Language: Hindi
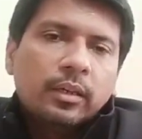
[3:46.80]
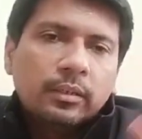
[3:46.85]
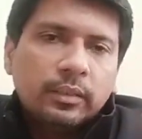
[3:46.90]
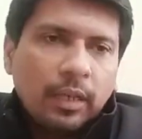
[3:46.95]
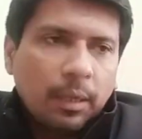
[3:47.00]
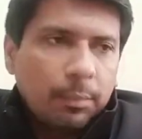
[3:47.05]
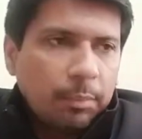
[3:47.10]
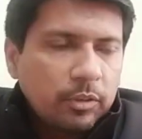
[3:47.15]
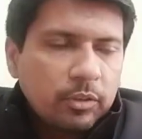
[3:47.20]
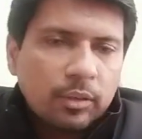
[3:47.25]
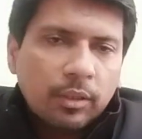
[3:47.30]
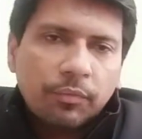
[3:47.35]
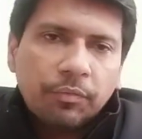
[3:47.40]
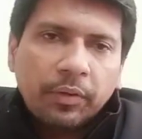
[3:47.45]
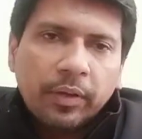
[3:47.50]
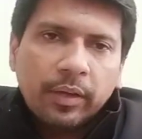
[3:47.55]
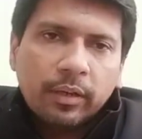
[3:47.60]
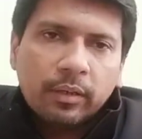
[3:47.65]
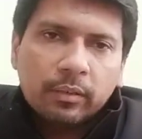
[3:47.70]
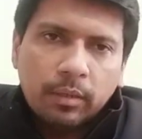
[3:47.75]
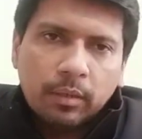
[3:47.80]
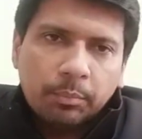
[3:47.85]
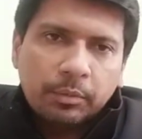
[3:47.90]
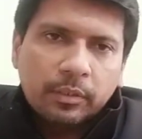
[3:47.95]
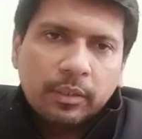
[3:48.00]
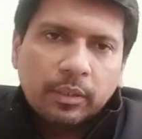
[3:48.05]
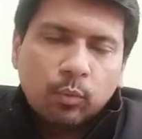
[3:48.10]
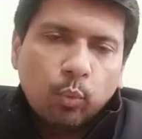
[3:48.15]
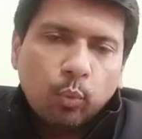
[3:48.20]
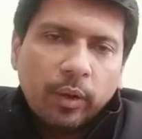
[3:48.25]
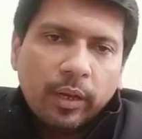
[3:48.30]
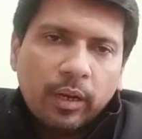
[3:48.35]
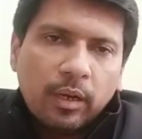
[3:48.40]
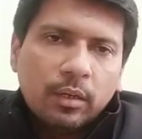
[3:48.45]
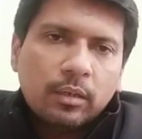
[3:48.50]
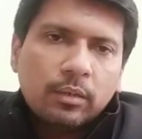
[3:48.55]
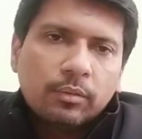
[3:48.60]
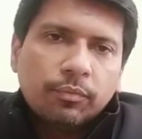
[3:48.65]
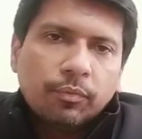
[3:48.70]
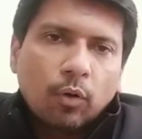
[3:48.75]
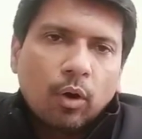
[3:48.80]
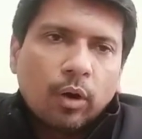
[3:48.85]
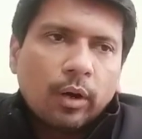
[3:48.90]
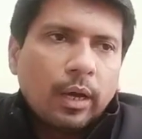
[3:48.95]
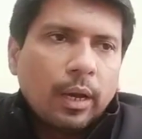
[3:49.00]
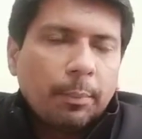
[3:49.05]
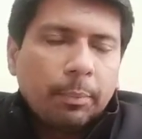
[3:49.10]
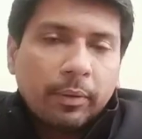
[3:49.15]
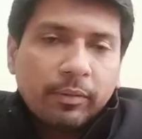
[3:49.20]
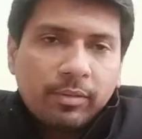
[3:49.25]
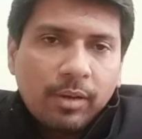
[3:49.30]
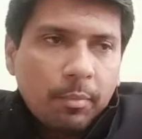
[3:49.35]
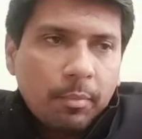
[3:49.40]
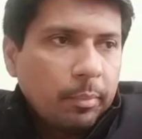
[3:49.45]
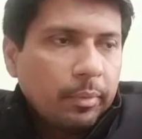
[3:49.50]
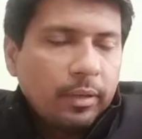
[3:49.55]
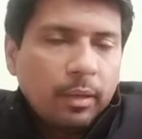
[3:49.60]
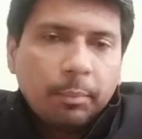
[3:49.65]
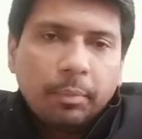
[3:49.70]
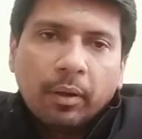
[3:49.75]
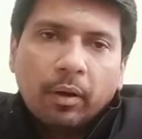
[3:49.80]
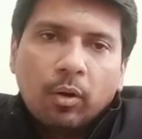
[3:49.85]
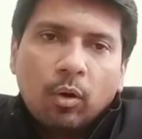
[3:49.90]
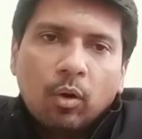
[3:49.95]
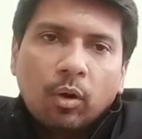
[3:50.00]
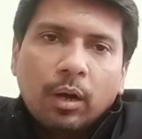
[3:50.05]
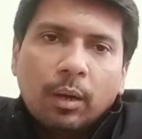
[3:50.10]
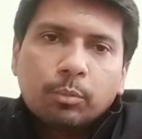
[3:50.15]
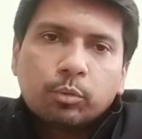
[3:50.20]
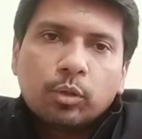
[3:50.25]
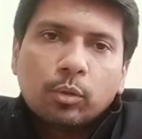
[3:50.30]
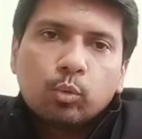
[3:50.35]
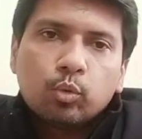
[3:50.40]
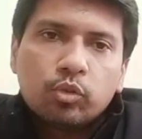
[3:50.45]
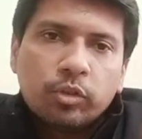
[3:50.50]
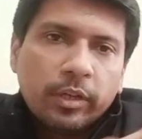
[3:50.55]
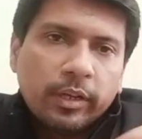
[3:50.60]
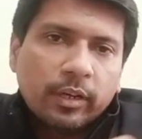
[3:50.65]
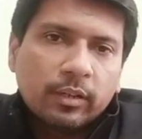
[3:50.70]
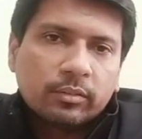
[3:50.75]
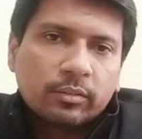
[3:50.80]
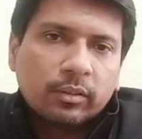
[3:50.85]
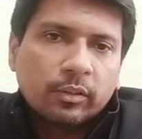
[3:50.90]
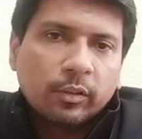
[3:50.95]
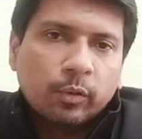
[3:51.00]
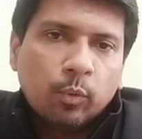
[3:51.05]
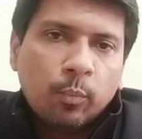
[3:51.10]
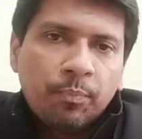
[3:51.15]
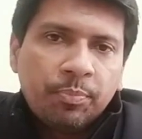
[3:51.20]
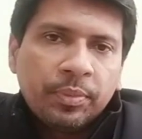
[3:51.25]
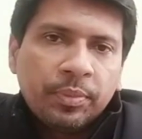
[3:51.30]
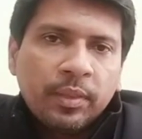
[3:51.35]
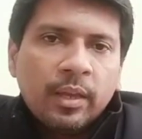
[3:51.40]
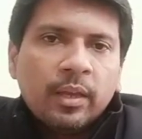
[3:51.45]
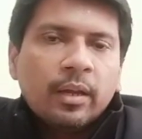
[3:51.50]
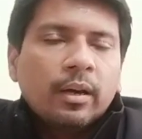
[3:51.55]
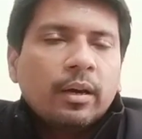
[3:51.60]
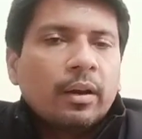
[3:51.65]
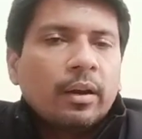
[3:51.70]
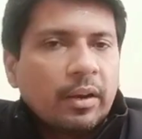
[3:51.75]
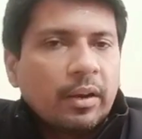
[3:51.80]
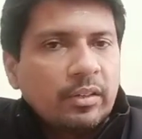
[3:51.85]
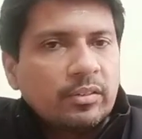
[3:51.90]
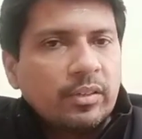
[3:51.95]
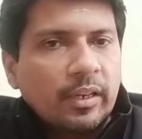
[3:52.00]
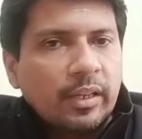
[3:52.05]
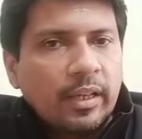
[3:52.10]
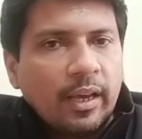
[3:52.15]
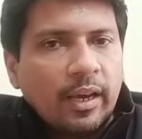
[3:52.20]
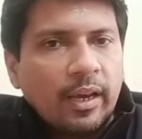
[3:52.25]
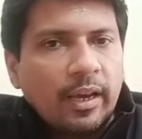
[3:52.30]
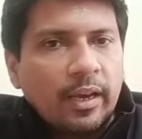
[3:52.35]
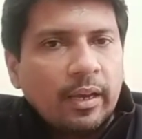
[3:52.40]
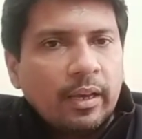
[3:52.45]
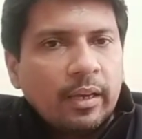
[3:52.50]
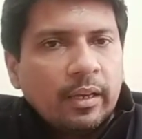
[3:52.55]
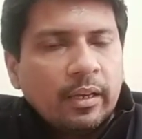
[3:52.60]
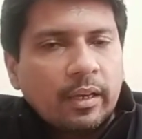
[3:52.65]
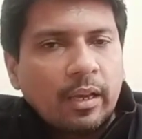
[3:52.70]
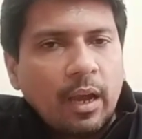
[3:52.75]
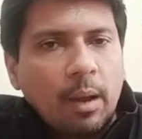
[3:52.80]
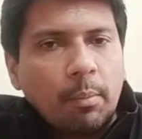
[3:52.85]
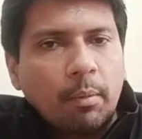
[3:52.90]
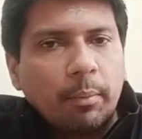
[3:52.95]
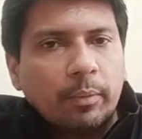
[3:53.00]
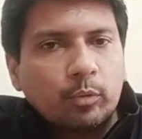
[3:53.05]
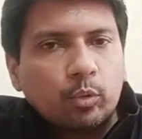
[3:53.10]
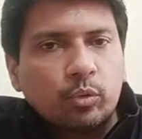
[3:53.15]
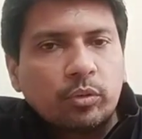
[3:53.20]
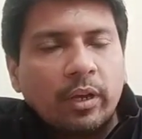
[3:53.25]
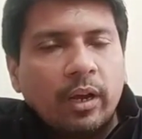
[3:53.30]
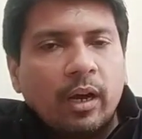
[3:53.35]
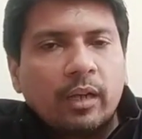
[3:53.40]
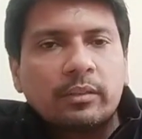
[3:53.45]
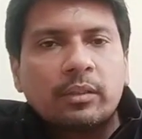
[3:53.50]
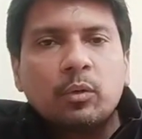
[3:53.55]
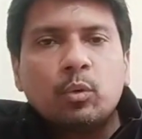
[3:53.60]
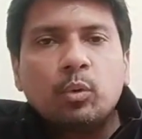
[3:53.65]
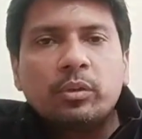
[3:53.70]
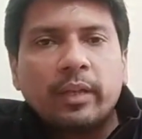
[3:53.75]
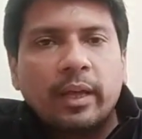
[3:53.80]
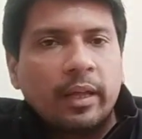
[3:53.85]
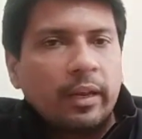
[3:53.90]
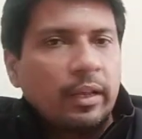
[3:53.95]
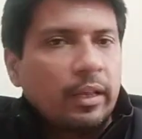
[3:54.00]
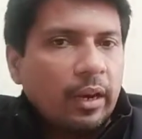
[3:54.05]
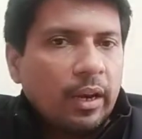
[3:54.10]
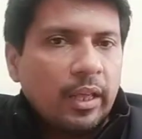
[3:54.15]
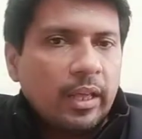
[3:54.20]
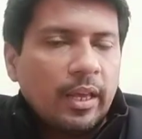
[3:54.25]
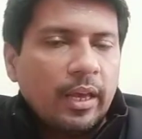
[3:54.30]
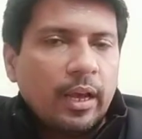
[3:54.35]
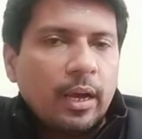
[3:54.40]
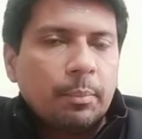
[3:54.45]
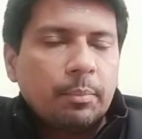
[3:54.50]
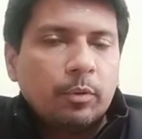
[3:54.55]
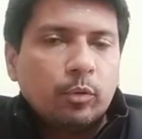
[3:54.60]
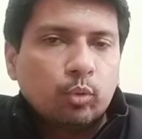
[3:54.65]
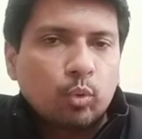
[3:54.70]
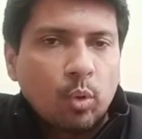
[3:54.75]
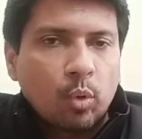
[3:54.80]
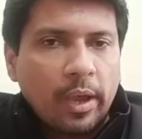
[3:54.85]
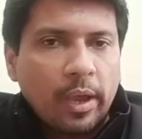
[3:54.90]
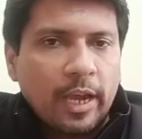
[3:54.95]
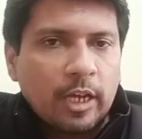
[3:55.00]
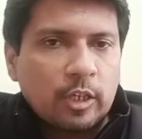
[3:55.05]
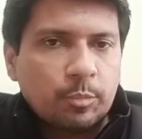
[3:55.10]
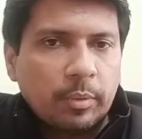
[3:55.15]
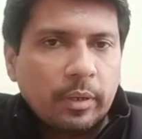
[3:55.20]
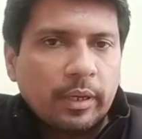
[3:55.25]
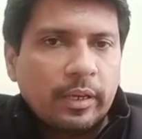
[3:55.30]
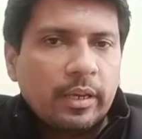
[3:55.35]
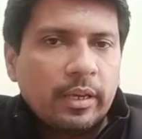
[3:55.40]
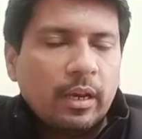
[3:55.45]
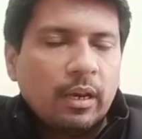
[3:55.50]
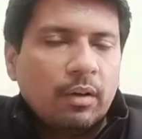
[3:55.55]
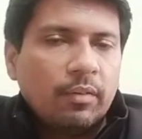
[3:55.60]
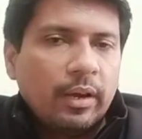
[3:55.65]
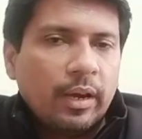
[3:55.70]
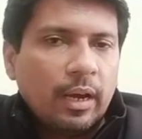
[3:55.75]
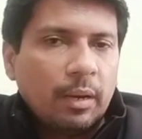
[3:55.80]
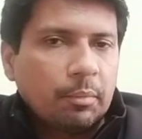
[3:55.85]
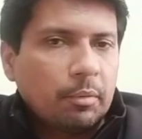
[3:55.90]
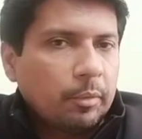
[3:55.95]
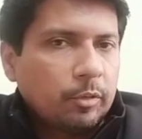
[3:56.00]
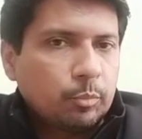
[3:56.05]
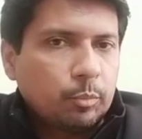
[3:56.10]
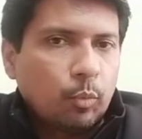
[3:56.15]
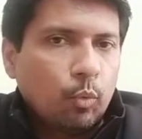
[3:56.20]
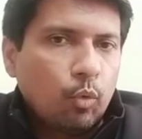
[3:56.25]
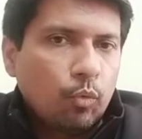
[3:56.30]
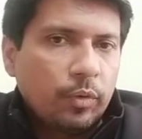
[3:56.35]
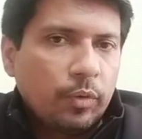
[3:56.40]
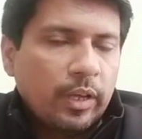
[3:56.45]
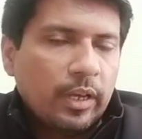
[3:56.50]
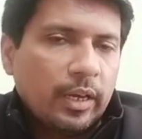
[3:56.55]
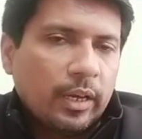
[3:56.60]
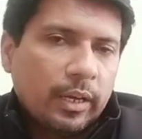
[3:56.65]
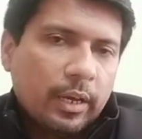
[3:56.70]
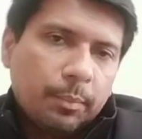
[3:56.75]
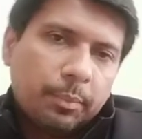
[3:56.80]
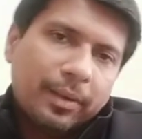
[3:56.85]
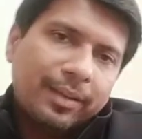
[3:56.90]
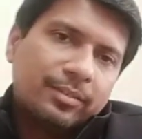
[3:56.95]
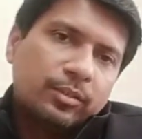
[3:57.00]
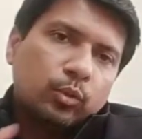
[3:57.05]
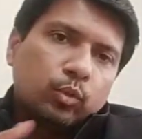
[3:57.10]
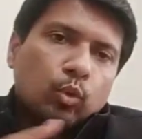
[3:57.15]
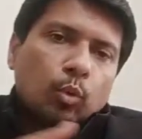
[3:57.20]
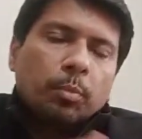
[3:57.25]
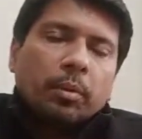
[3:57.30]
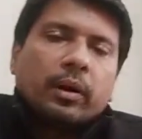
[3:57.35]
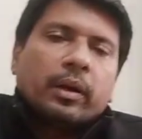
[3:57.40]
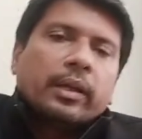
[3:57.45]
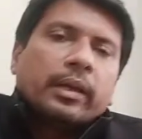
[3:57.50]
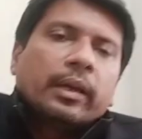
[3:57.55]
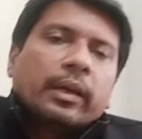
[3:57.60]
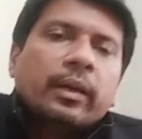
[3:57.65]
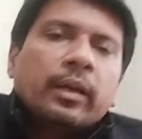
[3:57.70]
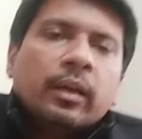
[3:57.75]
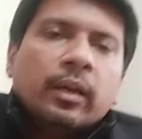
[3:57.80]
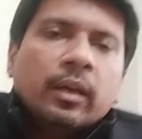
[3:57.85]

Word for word: यहाँ पर जितने फेक अभी तक हुए हैं ना फ्रॉड आपके सामने बंदा फिर रहा होगा उसका कुछ नहीं कर सकते हो रीज़न क्या है कि आपके पास उसके हाथ की कोई तहरीर नहीं है आपने उसको कैश पे किया हुआ है आपके पास प्रूफ नहीं है कि आप कैसे उसको पकड़ेंगे